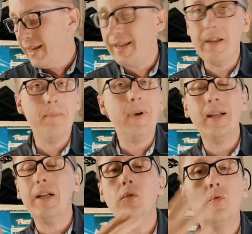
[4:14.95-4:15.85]
Et
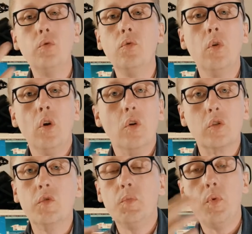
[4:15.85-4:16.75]
malgré tout
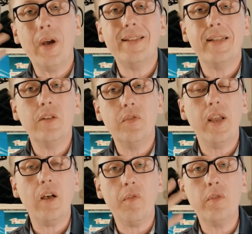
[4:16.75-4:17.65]
ce que vous pourrez essayer de
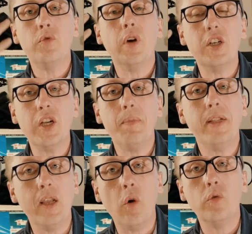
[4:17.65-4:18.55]
faire, en fait, vous n'aurez jamais
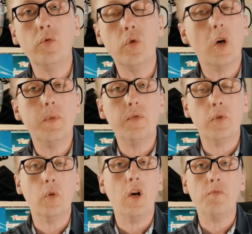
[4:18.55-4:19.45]
des rendus comme des
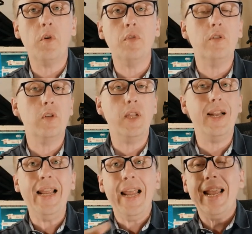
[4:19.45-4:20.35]
photographes professionnels.